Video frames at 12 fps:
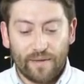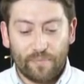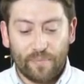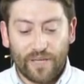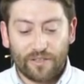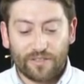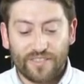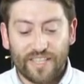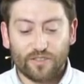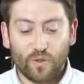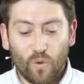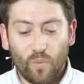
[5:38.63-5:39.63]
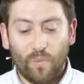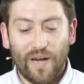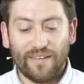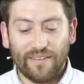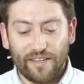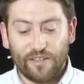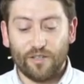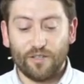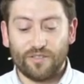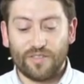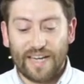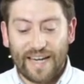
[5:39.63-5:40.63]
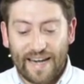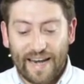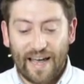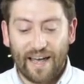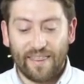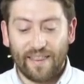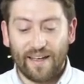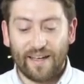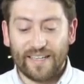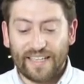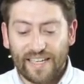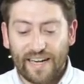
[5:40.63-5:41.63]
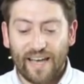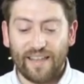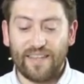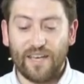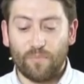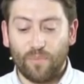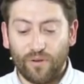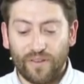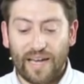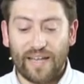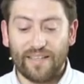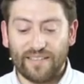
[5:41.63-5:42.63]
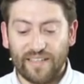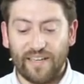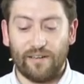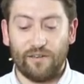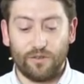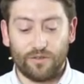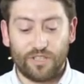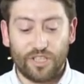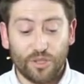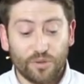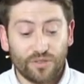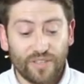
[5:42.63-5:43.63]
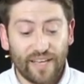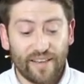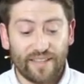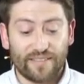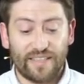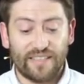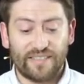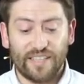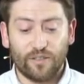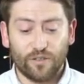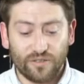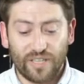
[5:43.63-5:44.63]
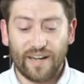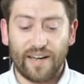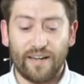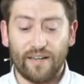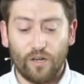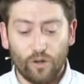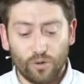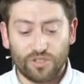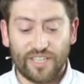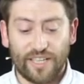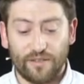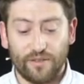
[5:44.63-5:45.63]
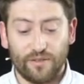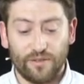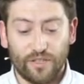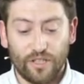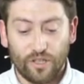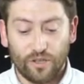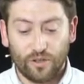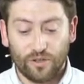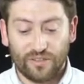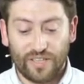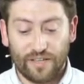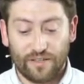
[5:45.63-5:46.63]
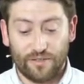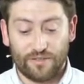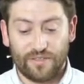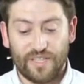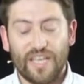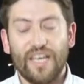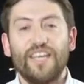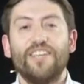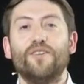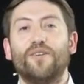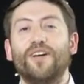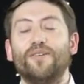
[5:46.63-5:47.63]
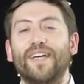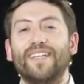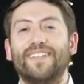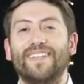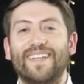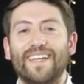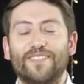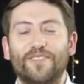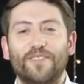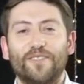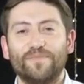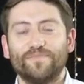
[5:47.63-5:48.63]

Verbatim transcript: pero si es un plan de Dios, nada ni nadie podrá detenerlos y ustedes se encontrarán luchando contra Dios. Y yo creo que este texto